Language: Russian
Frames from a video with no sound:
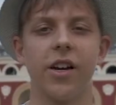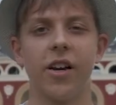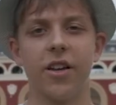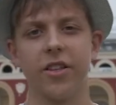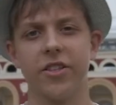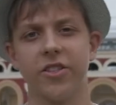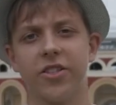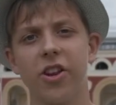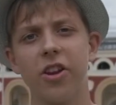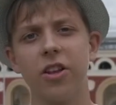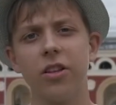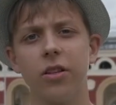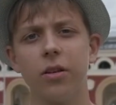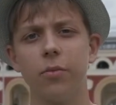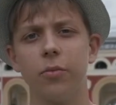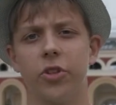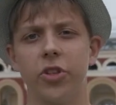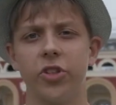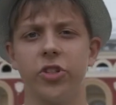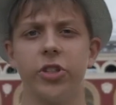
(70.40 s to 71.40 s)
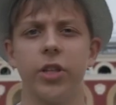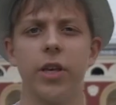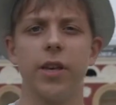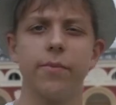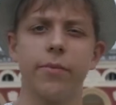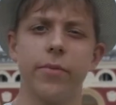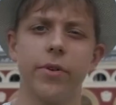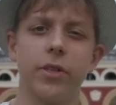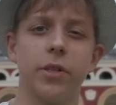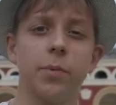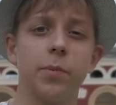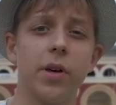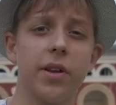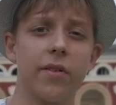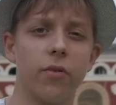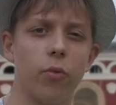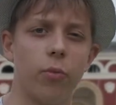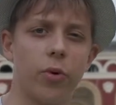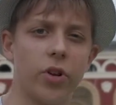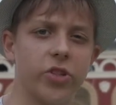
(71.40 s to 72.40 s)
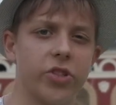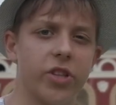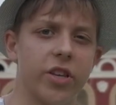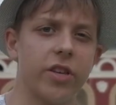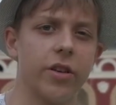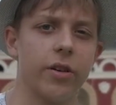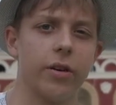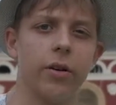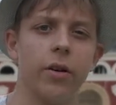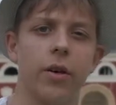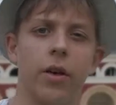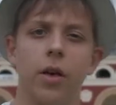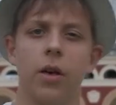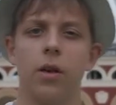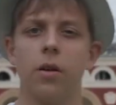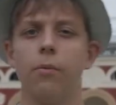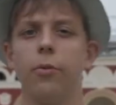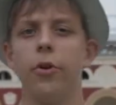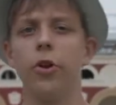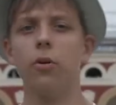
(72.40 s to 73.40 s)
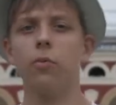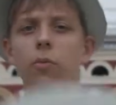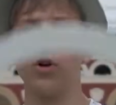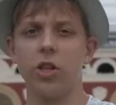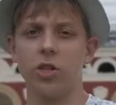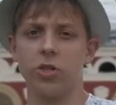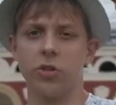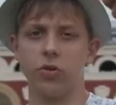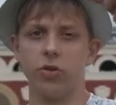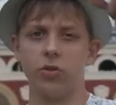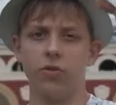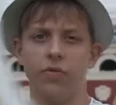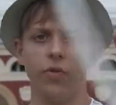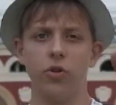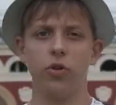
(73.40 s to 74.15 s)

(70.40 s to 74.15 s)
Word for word: как ни странно, мы начинаем с первого упражнения. Берем кольцо в